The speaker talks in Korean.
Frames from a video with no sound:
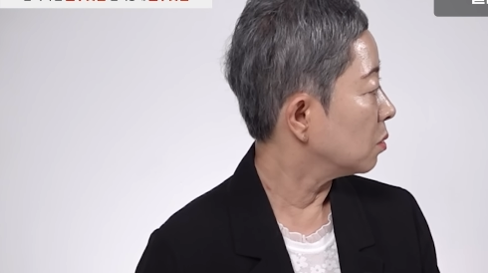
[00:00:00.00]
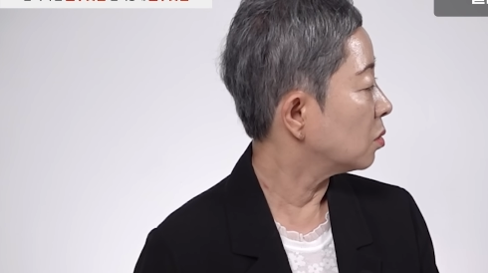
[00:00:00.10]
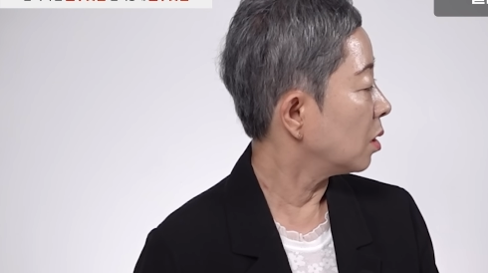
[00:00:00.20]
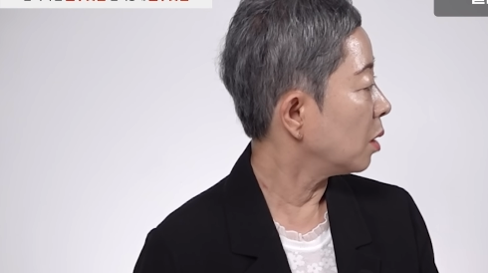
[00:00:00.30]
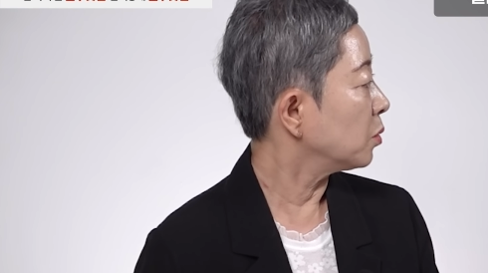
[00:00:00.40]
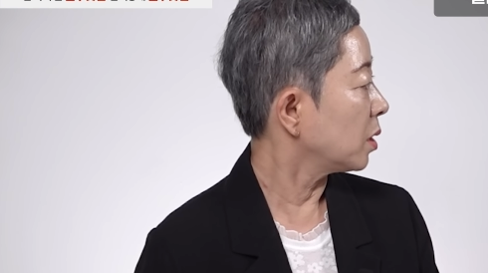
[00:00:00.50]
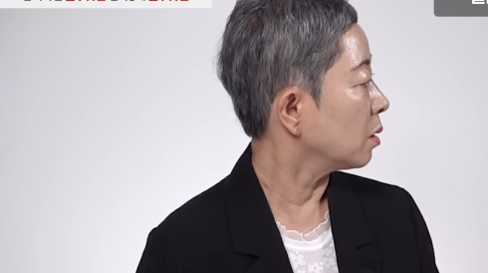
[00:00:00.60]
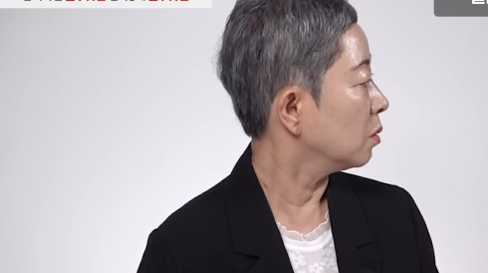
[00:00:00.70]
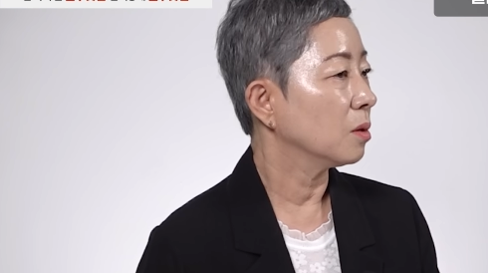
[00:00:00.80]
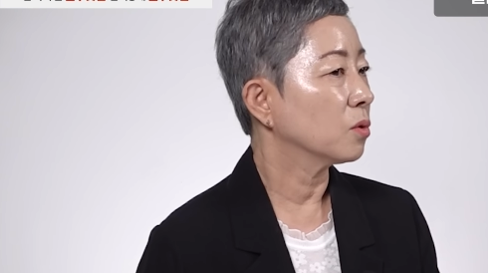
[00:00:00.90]
그걸
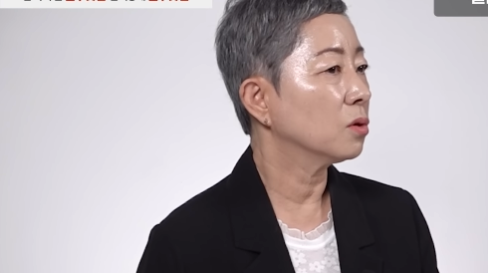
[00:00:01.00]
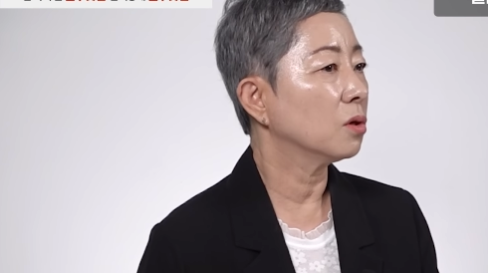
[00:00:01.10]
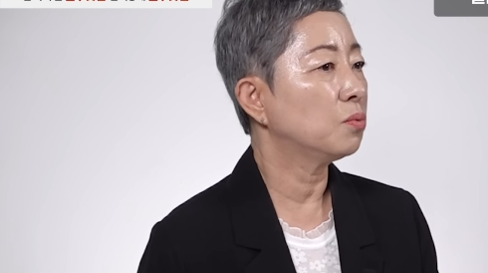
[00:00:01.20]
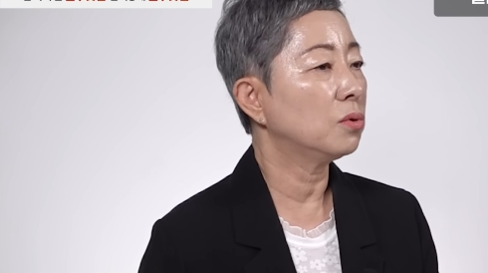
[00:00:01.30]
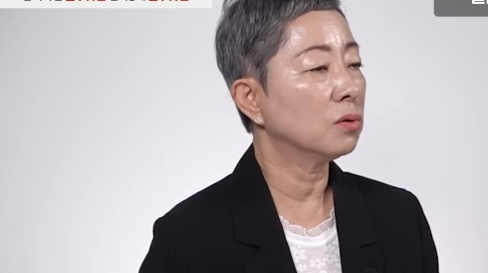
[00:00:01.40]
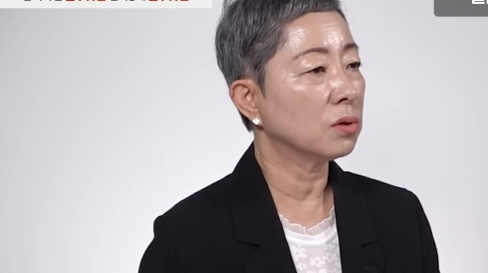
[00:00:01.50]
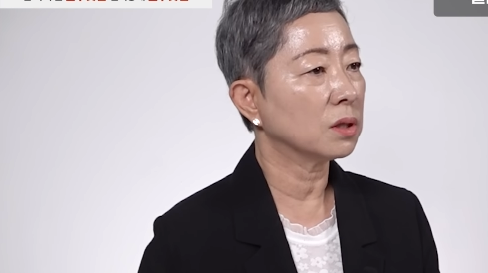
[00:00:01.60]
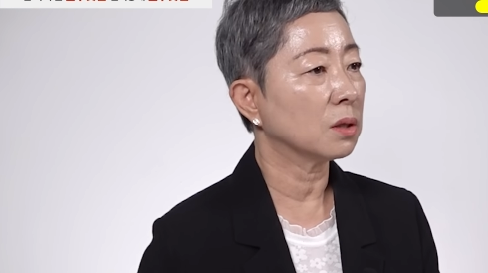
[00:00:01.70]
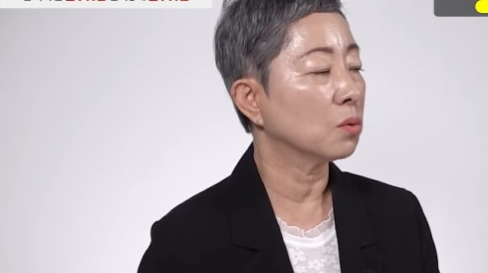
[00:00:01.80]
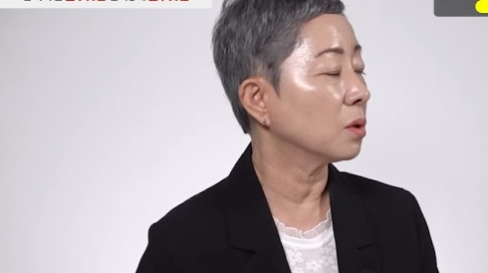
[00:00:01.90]
해보세요. 그럼 그걸
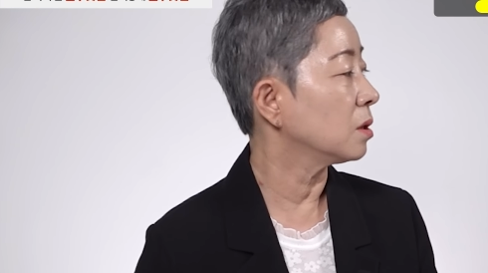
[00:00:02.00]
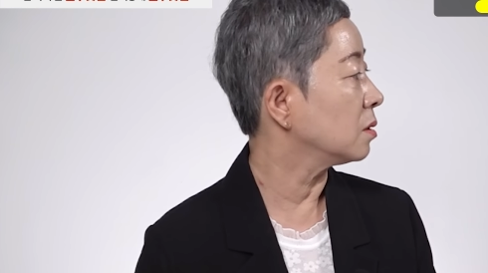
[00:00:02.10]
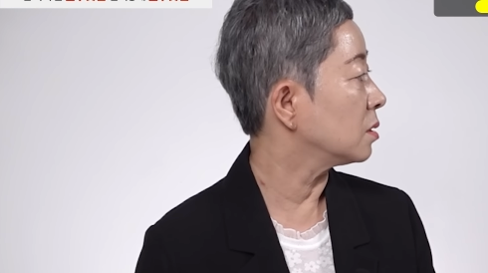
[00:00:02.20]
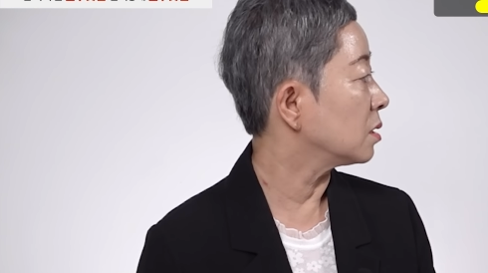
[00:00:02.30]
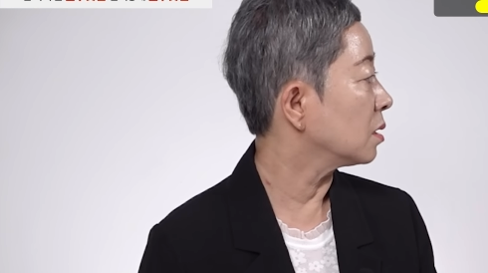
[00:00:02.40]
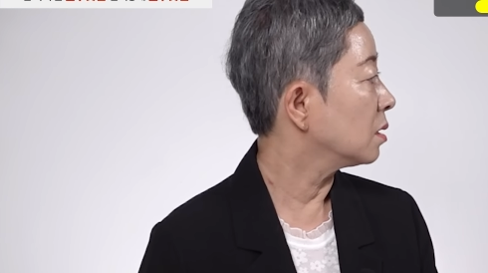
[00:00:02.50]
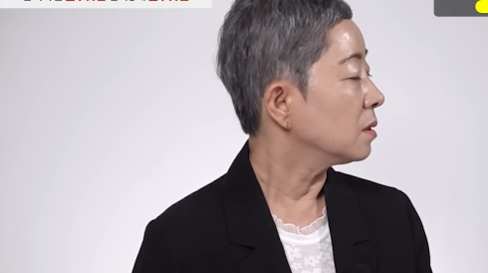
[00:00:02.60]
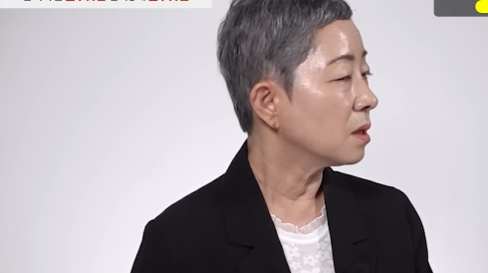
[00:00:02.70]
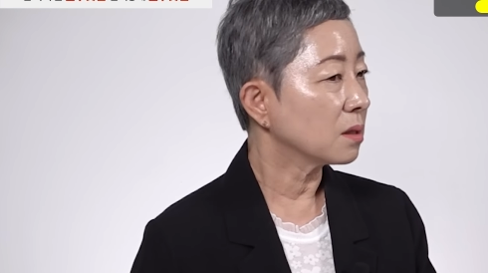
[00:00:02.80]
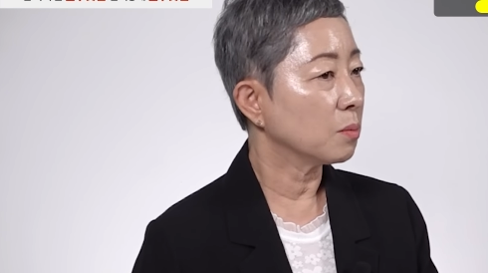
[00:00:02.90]
블로그에다 녹이든지
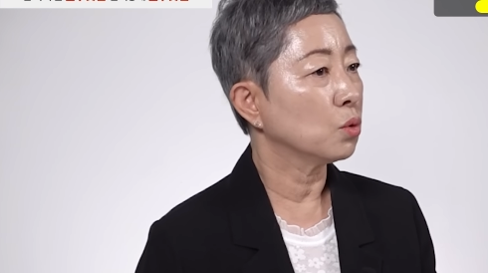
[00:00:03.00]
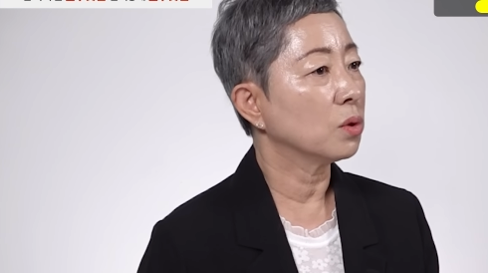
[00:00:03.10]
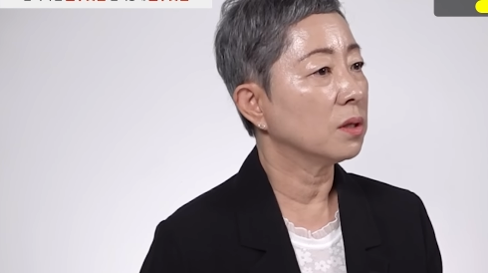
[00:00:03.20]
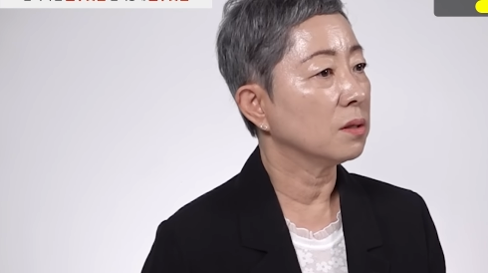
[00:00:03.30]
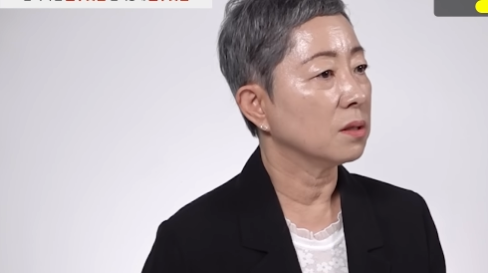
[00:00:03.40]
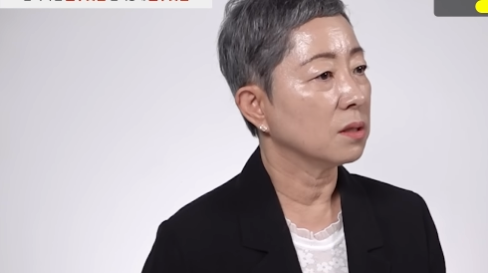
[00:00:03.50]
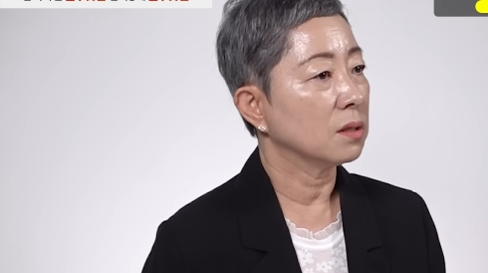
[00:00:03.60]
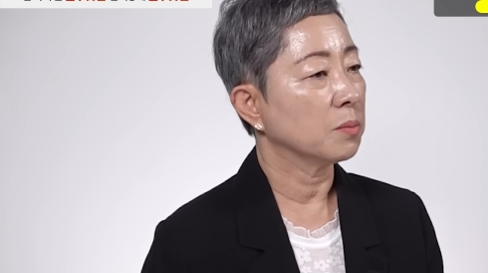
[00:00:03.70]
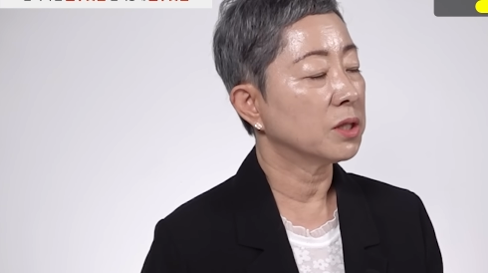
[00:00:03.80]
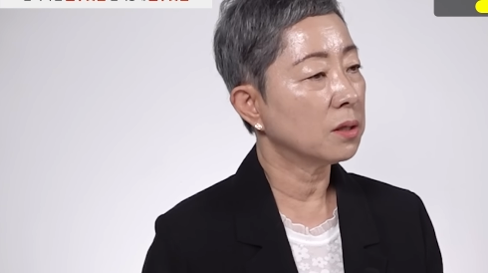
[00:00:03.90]
인스타그램 녹이 녹이든지
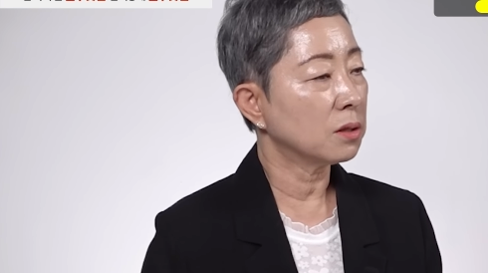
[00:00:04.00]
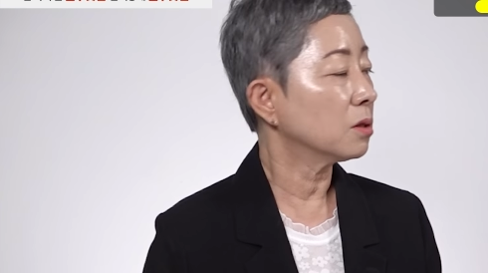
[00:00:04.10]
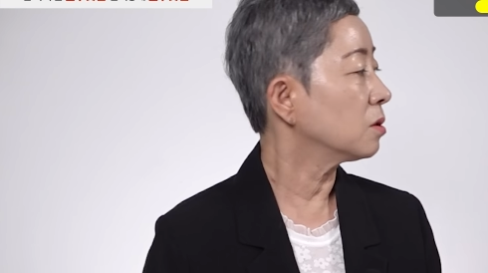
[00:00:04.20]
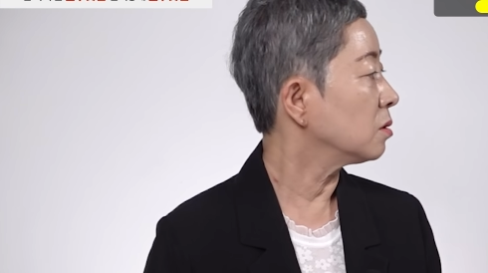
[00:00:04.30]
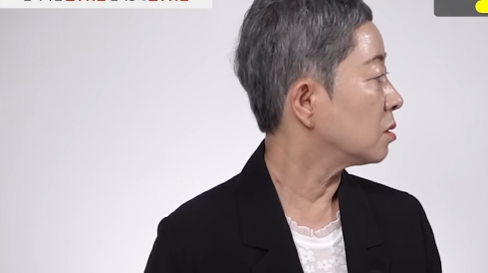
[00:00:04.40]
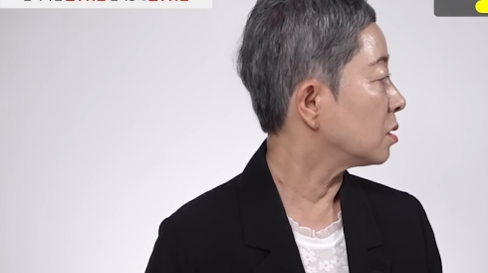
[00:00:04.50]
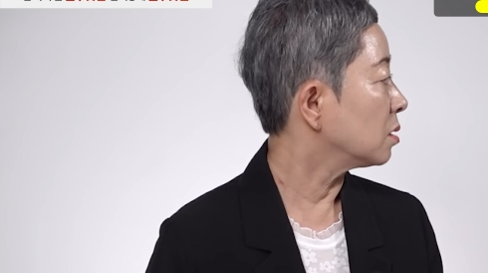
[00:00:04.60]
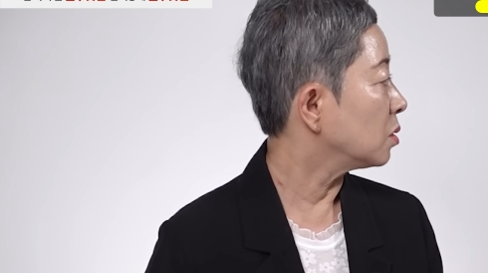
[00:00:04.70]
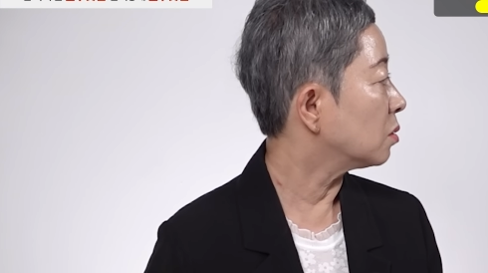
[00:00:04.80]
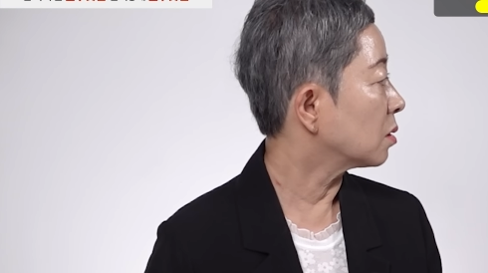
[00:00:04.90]
아니면 책을
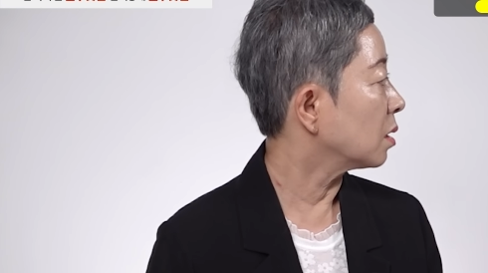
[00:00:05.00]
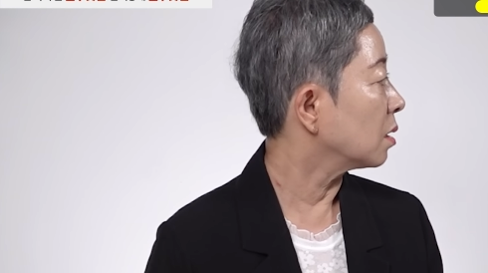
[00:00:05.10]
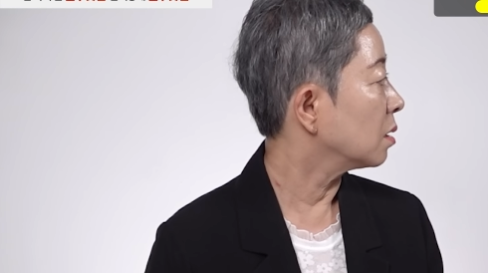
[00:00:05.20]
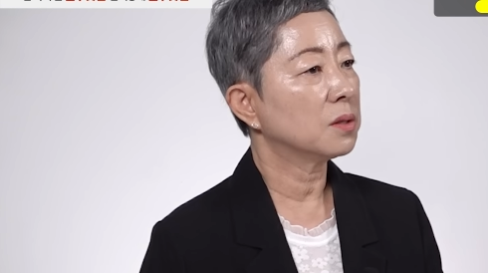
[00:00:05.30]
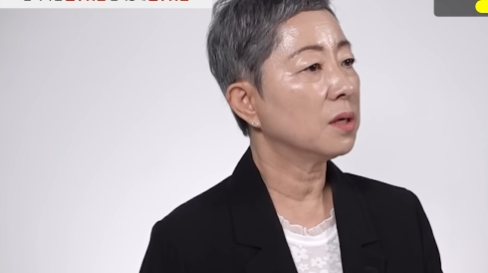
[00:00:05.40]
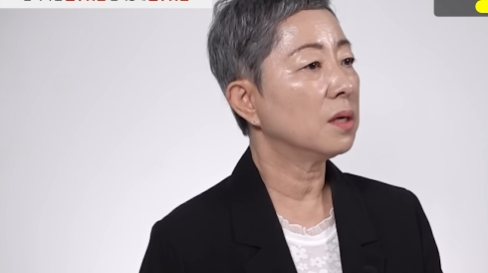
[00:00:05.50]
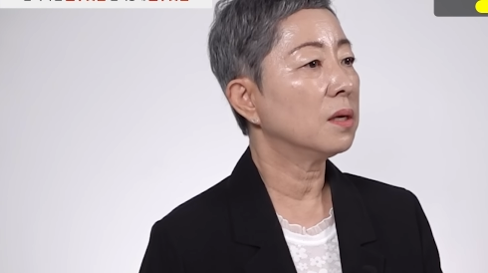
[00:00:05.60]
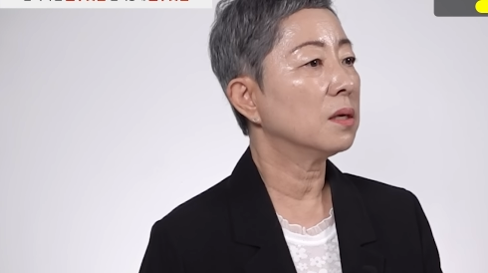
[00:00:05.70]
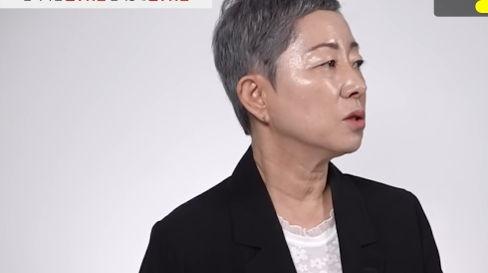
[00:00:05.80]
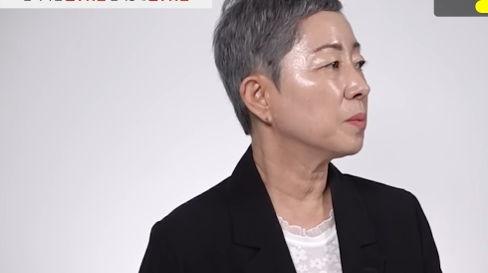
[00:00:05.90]
쓰든지 이렇게
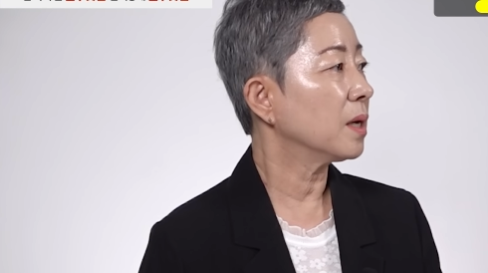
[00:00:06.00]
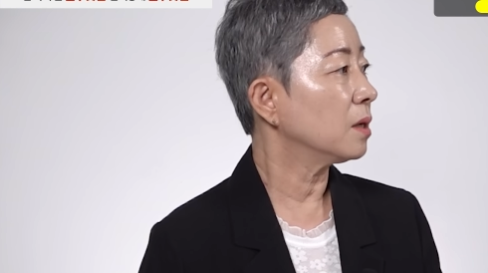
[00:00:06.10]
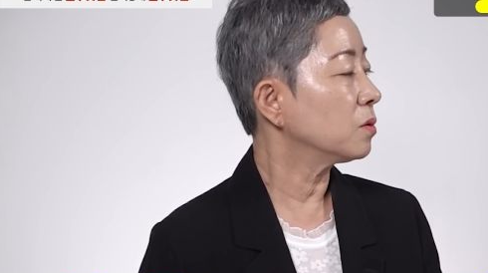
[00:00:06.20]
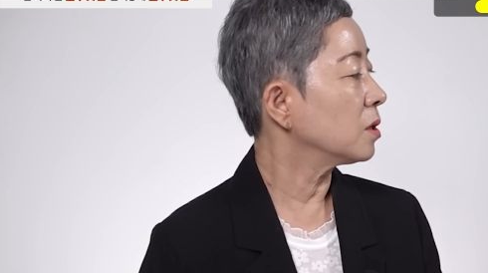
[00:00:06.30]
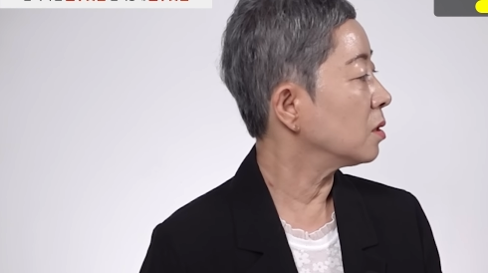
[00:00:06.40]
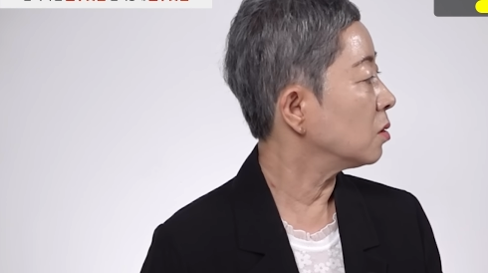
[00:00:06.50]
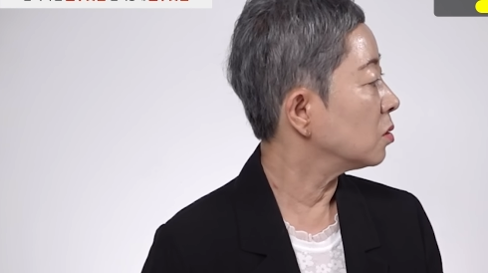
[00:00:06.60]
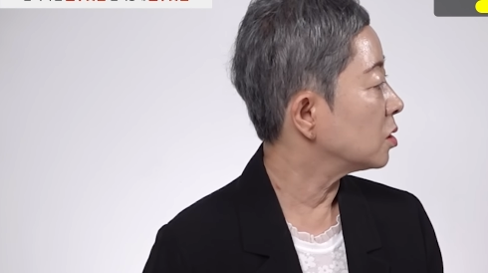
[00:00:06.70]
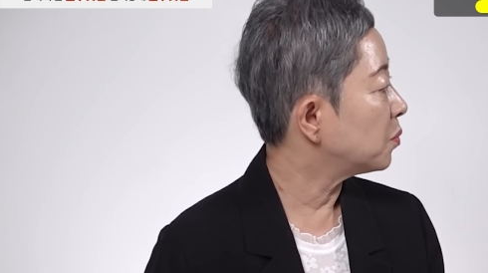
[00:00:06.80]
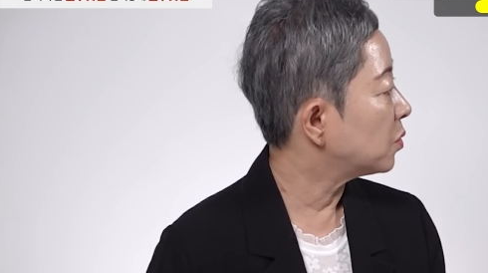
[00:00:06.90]
제일 쉽게 할 수 있는 건 이제